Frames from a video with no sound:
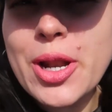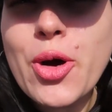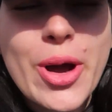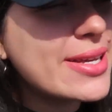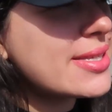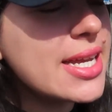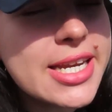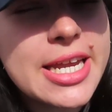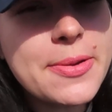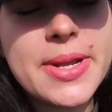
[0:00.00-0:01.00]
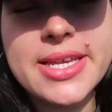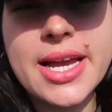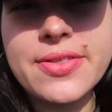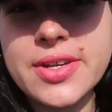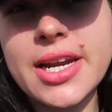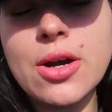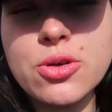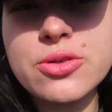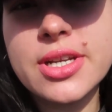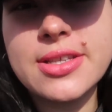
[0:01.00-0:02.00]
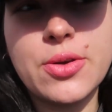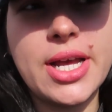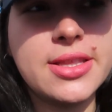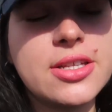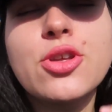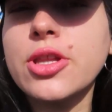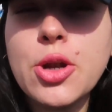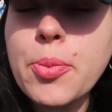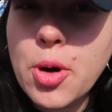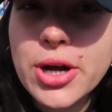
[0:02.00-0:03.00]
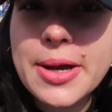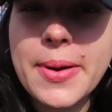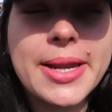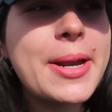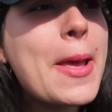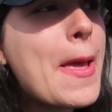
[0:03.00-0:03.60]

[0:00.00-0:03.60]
pero es increíble, llegué a entrar a unos restaurantes donde no puedo grabar